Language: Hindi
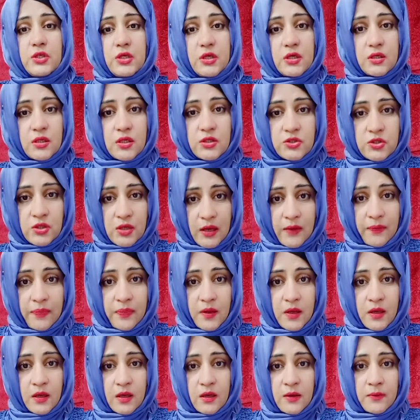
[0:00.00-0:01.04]
तो
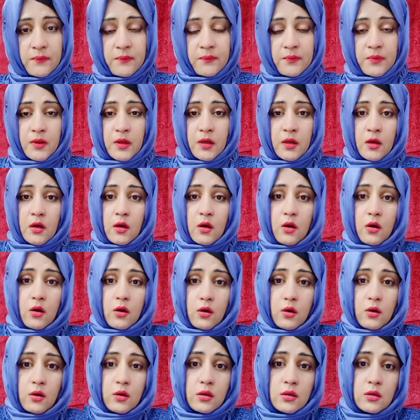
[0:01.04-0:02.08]
चिल्लाते हैं
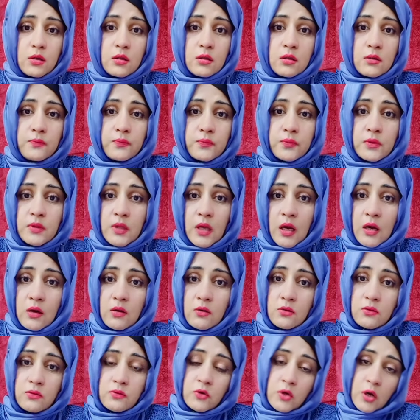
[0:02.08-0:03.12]
और ना
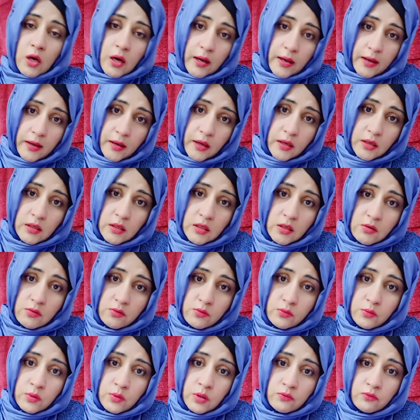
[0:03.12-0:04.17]
वो हाय है कि
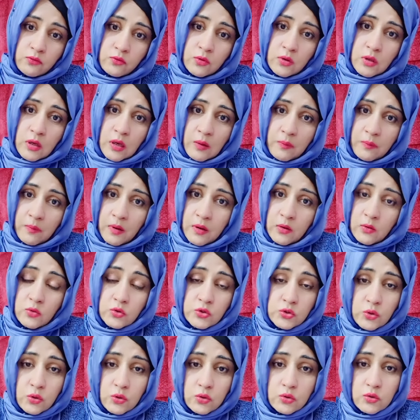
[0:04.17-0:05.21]
उन्होंने वो कलमा
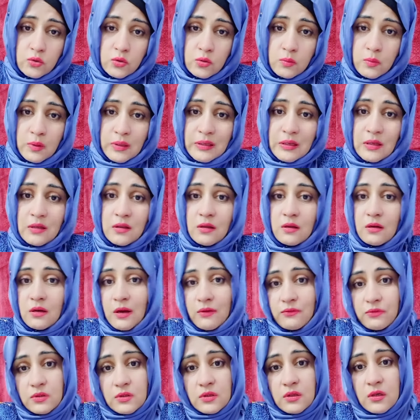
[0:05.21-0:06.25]
कुछ लोग तो बल्कि
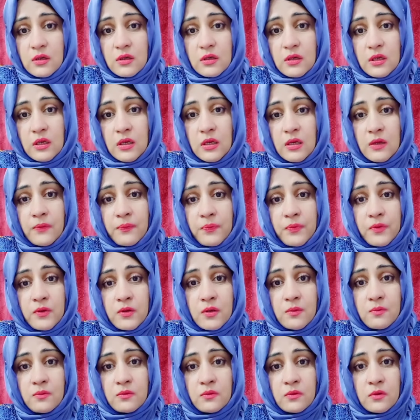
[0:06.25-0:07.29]
तलावत कर रहे हैं
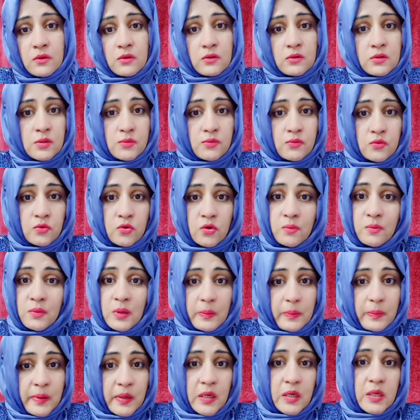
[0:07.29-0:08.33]
जब उन जब उनको
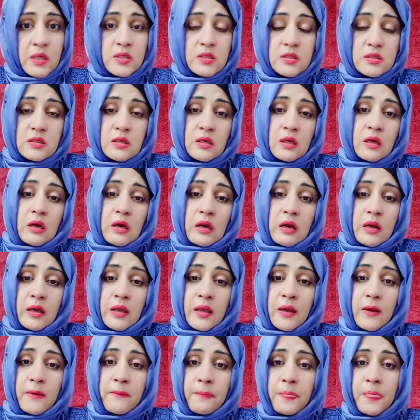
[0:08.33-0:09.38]
मलबे के नीचे से निकाला गया